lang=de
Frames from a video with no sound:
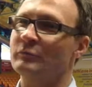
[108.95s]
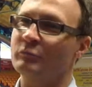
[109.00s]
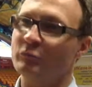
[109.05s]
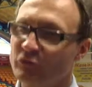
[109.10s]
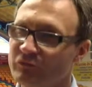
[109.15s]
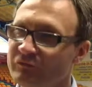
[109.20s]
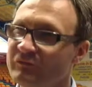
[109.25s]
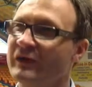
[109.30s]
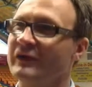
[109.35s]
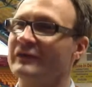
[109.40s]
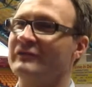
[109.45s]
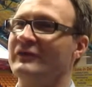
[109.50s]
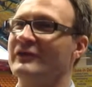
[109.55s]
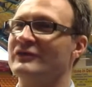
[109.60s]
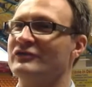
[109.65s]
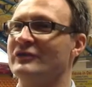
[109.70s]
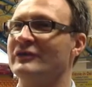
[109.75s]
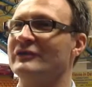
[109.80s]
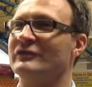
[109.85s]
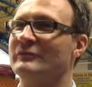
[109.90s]
müssen wir als
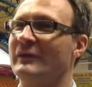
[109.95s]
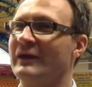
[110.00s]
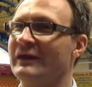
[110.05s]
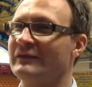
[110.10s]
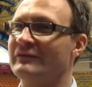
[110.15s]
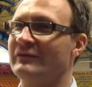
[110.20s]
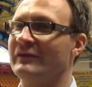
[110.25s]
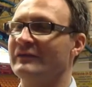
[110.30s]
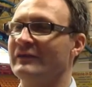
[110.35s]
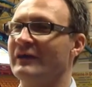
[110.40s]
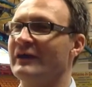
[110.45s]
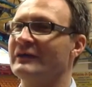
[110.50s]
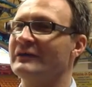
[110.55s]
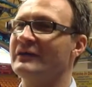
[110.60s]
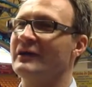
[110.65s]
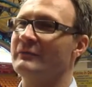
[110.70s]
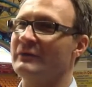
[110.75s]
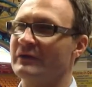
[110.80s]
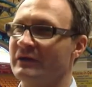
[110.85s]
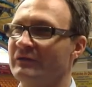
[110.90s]
Veranstalter zum einen zwar
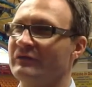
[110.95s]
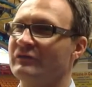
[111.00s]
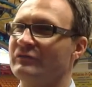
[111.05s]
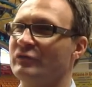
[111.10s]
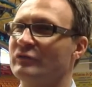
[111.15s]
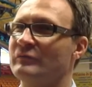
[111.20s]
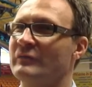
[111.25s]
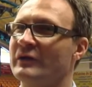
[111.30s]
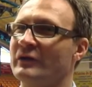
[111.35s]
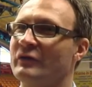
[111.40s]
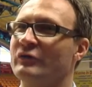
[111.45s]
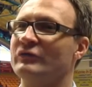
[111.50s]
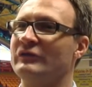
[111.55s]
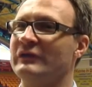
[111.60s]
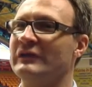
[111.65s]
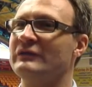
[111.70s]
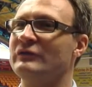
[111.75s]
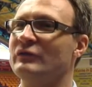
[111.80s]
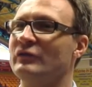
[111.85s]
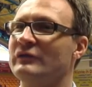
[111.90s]
sagen, aber das wird man auch
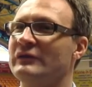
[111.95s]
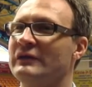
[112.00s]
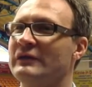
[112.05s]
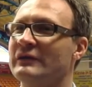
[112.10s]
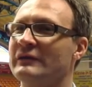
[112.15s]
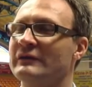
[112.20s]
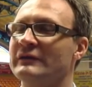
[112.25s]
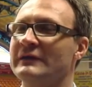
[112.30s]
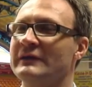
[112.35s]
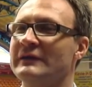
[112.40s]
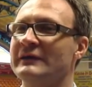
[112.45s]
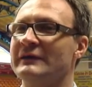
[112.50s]
sehen können hier,